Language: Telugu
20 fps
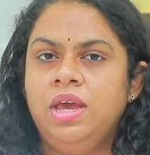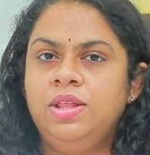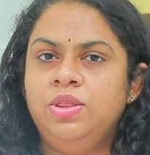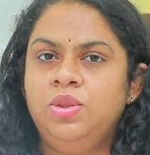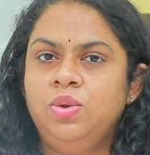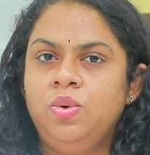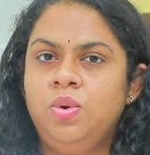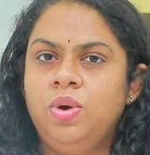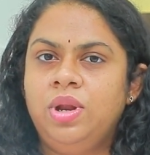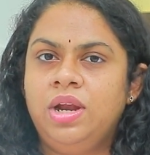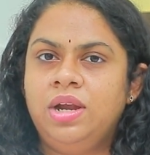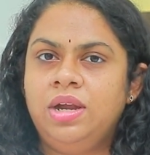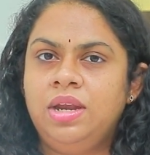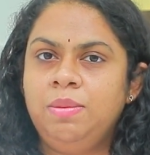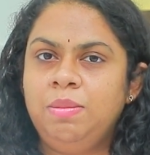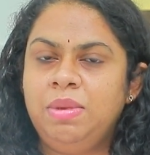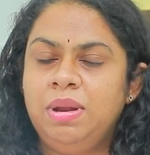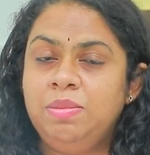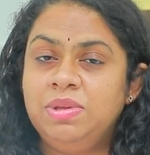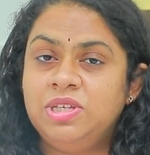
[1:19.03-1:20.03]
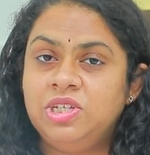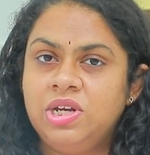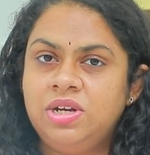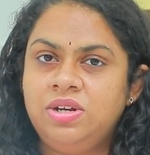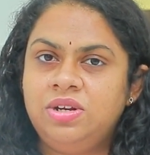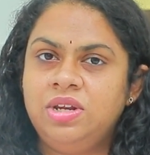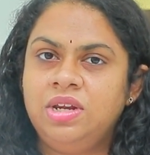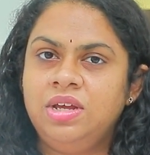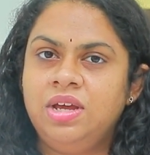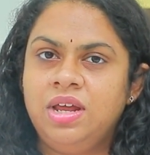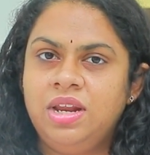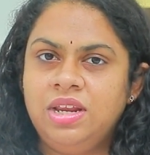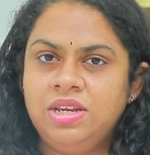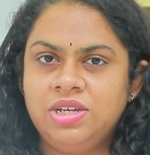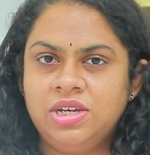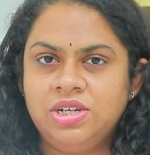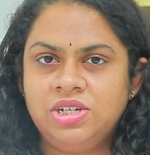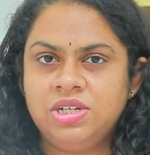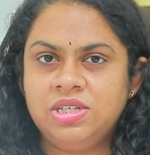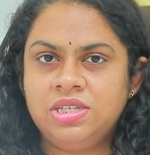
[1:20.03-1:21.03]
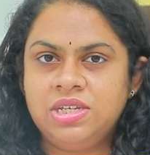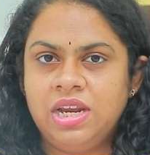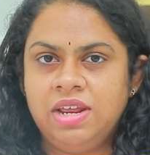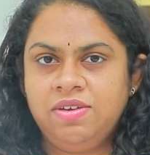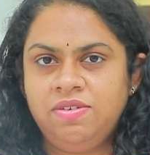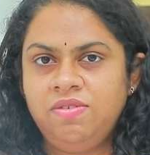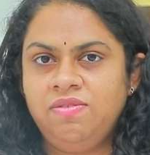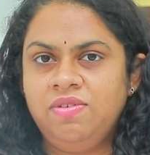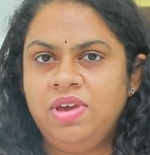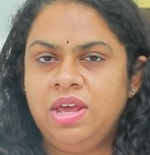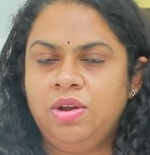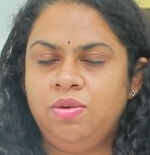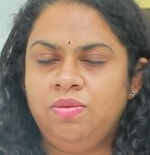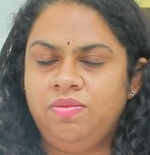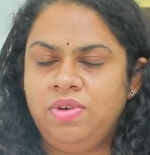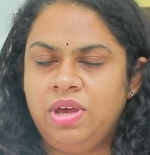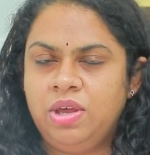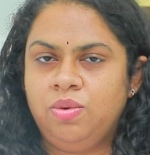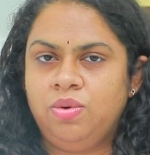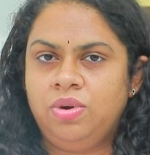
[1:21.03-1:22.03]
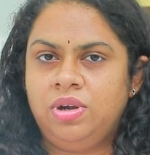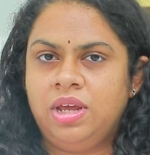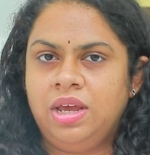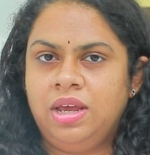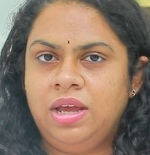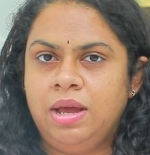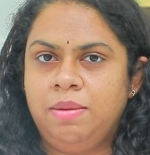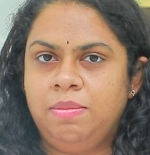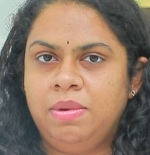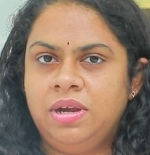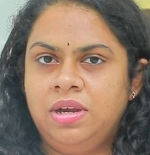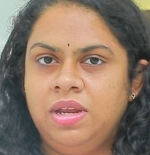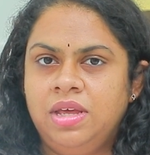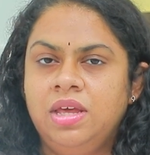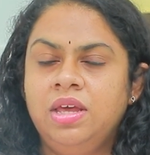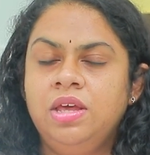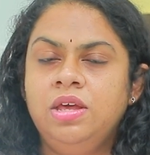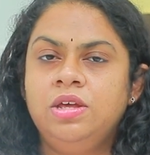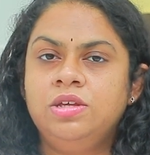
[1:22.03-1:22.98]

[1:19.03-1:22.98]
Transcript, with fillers: ఎందుకు అంటే మనం ఇచ్చే ట్రిగర్ ఇంజెక్షన్స్ అనేవి వేరు వేరు ఉంటాయి కాబట్టి